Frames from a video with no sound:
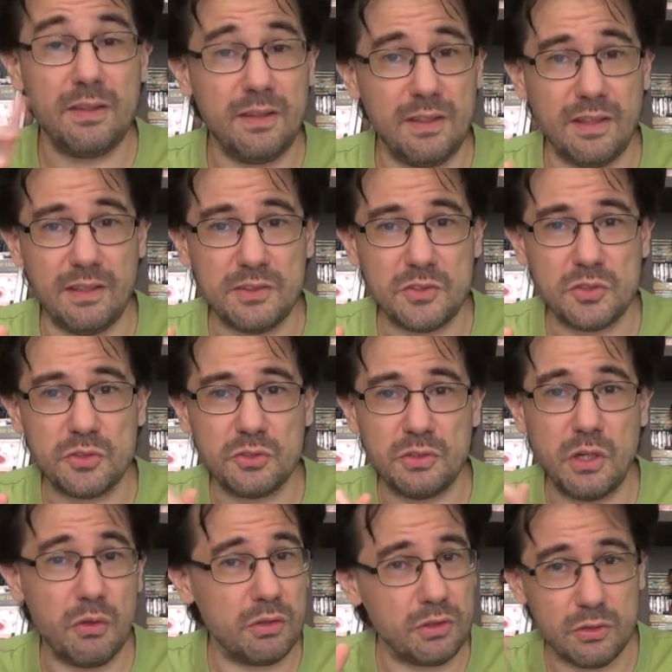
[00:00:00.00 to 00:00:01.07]
E isso,
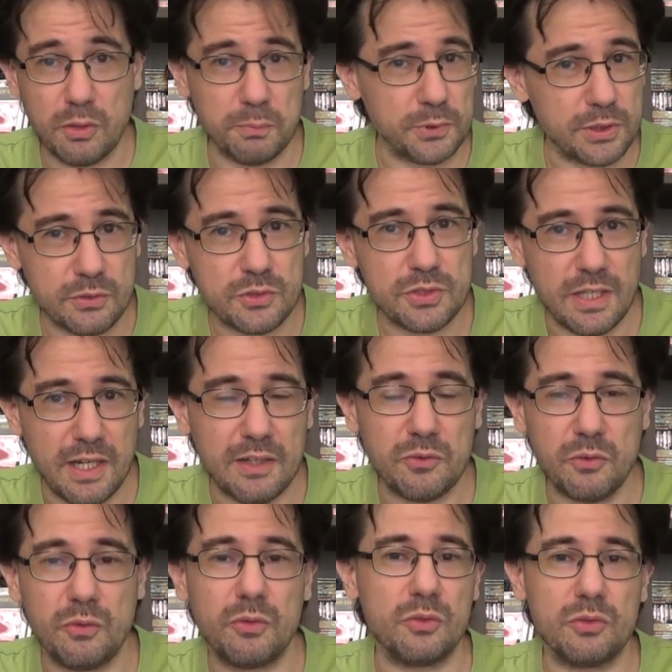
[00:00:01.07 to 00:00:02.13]
não, eu não estou puxando o
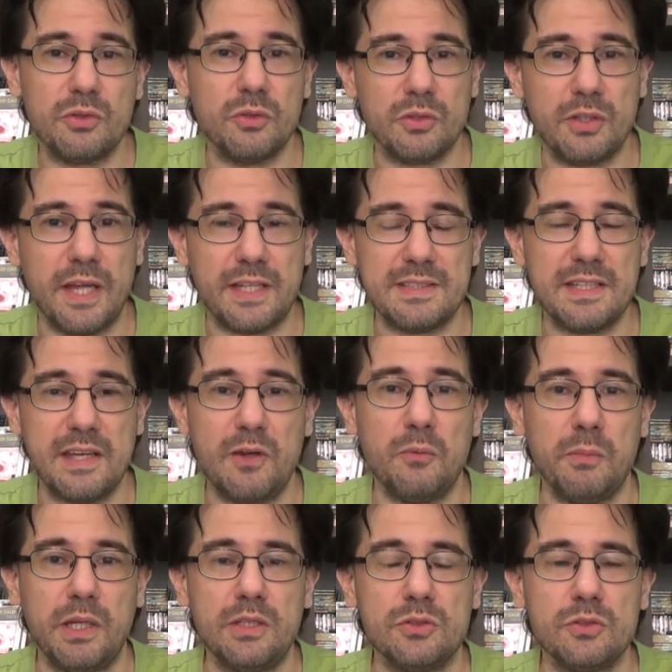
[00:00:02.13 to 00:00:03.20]
saco, o Tex é
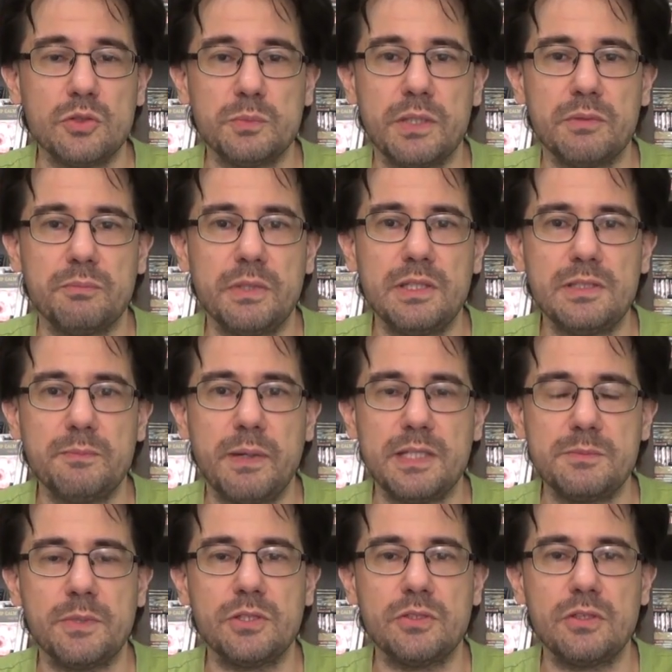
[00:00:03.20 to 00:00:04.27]
realmente um dos
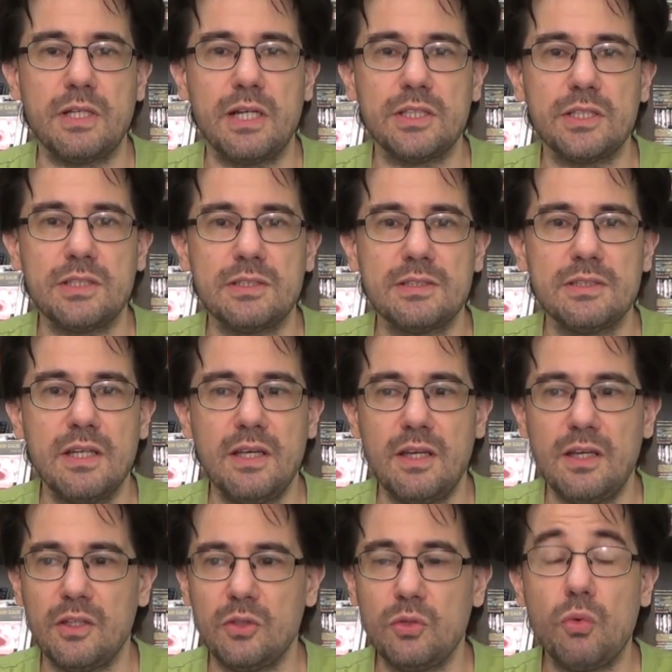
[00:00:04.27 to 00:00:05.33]
principais personagens
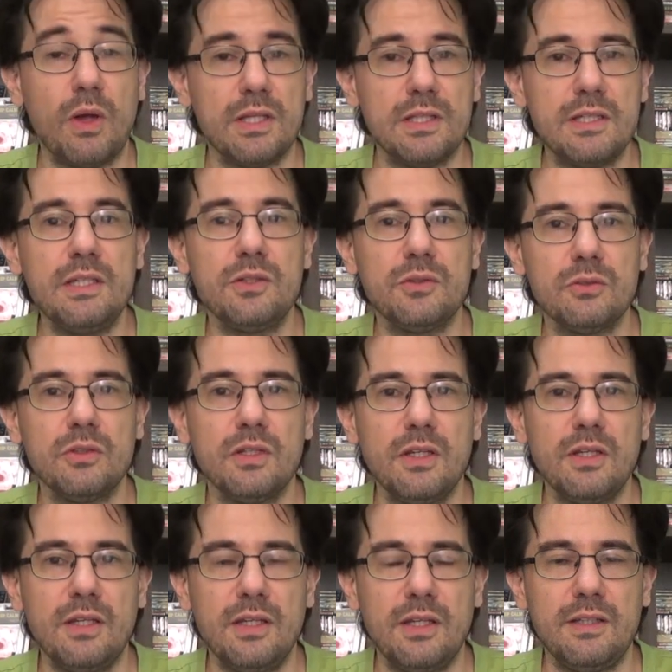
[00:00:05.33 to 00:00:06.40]
do quadrinho
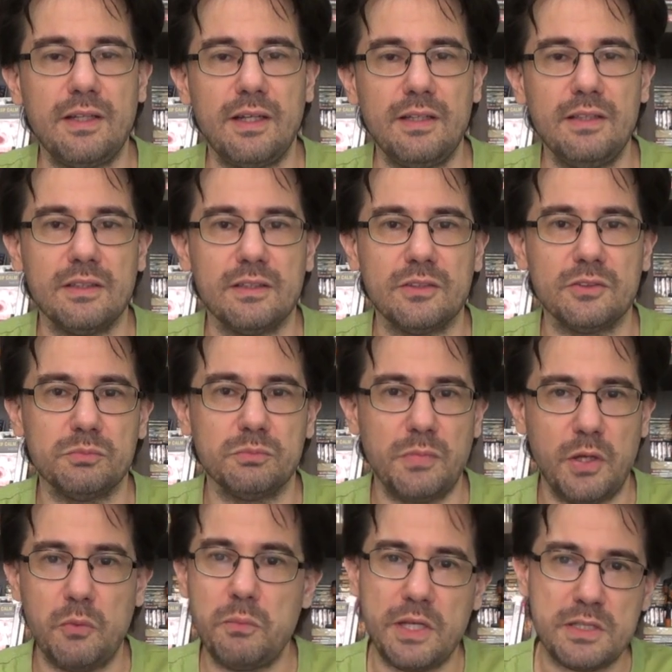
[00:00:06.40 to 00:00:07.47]
italiano.
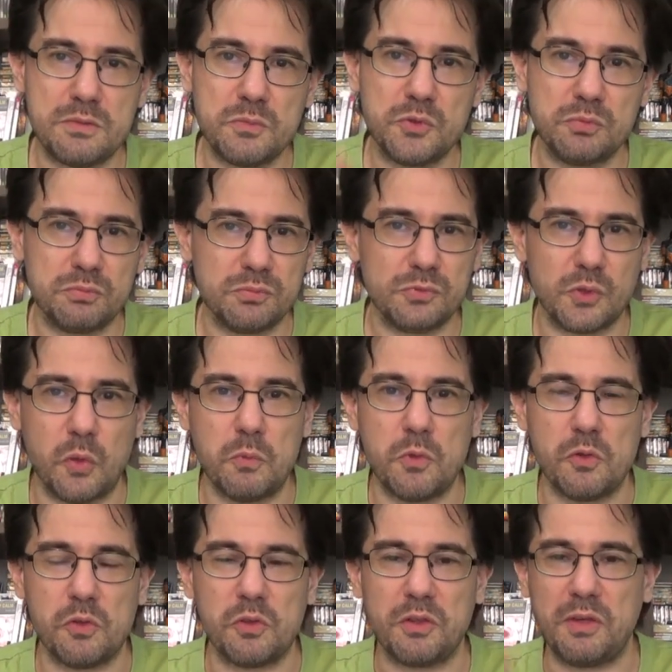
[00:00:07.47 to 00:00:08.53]
Eu mesmo,
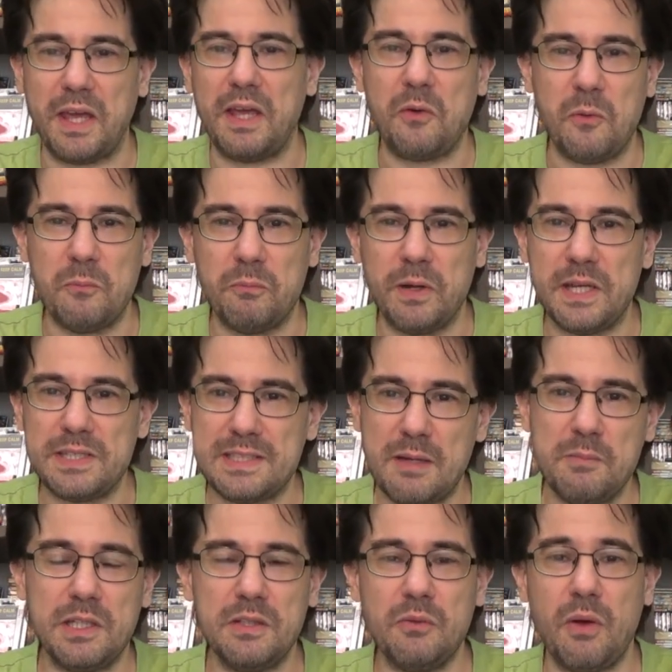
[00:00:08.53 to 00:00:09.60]
como quem acompanha,
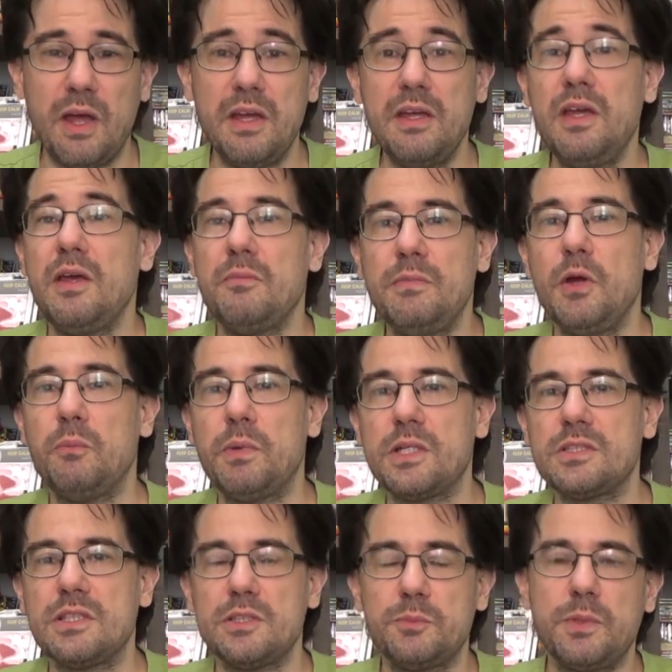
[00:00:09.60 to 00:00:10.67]
sabe que não é meu
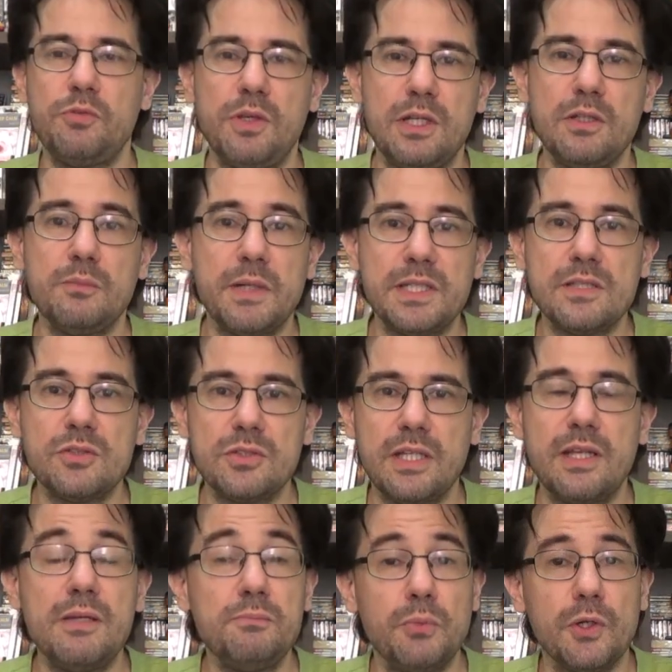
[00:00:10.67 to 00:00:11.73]
personagem preferido, mas eu sei
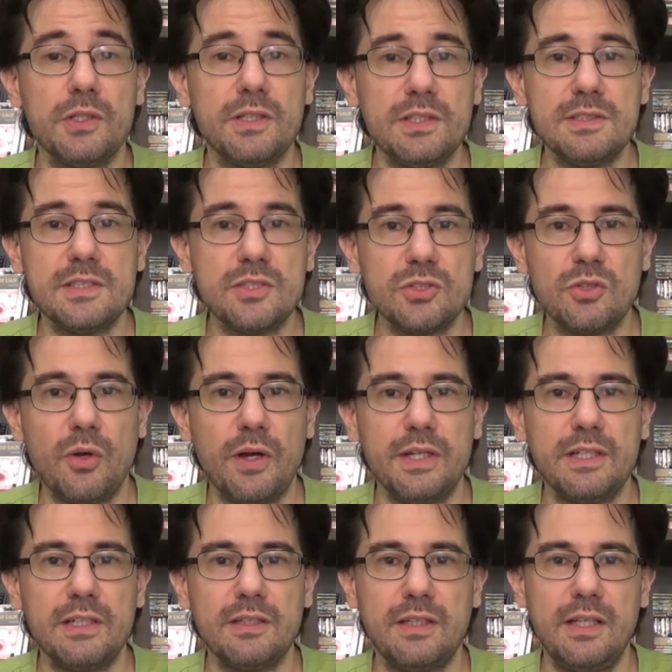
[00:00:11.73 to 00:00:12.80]
da importância
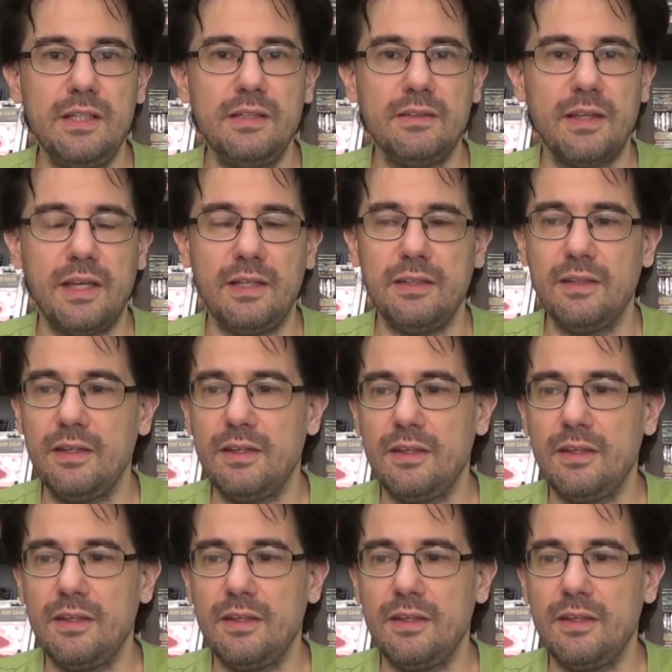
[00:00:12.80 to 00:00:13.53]
histórica que ele tem